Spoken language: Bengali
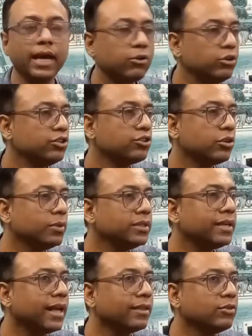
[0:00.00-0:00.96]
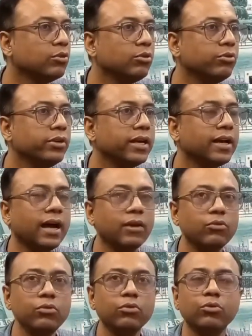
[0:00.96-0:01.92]
নাগরিক সমাজের আন্দোলনে
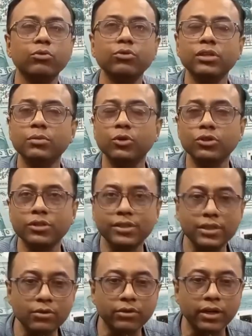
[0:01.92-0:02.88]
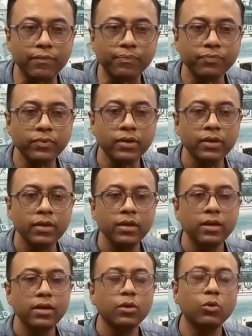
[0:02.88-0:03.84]
কারুর কোনো দ্বিমত ছিল না
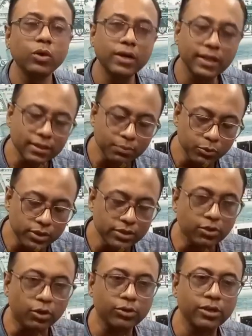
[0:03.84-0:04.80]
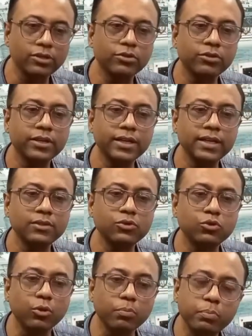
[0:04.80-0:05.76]
কলকাতা পুলিশ ঘটনাচক্রে
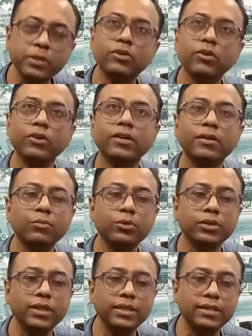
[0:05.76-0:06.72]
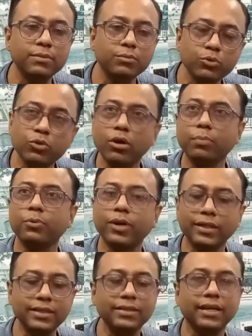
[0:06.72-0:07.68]
চব্বিশ ঘন্টার মধ্যে যে মূল
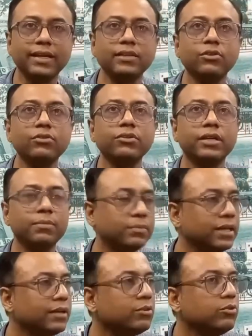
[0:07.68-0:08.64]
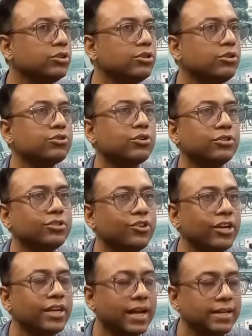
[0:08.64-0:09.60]
অপরাধী তাকে যখন গ্রেপ্তার করেছিল
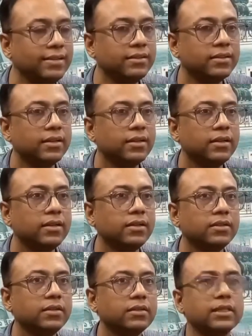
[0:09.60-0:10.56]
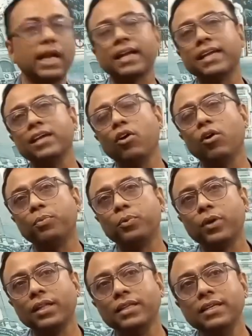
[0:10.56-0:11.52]
সঞ্জয় রায় তাকে
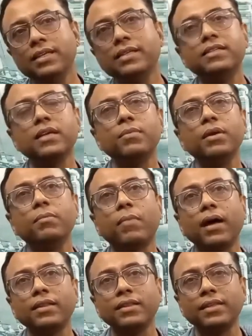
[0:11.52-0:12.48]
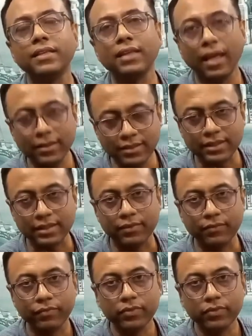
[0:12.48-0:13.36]
অপরাধী হিসেবে মানতে নাচে